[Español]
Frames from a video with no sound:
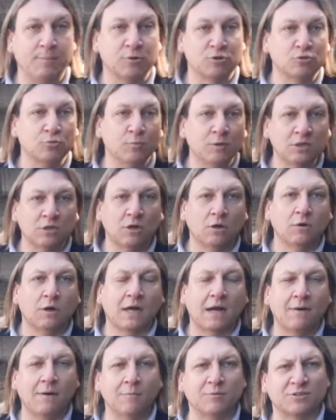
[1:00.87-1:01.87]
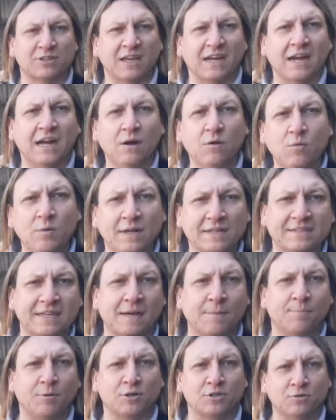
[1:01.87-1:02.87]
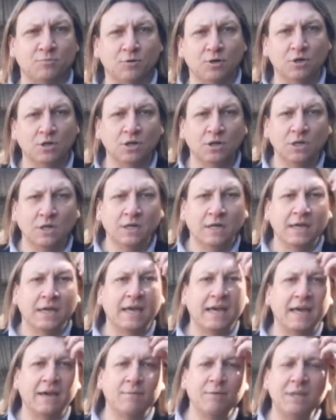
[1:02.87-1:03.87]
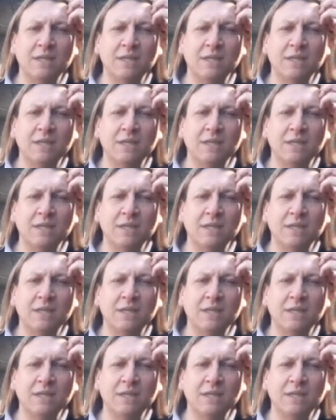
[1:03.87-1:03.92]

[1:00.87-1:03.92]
Por supuesto, acá vamos a ver algunas en el próximo eh,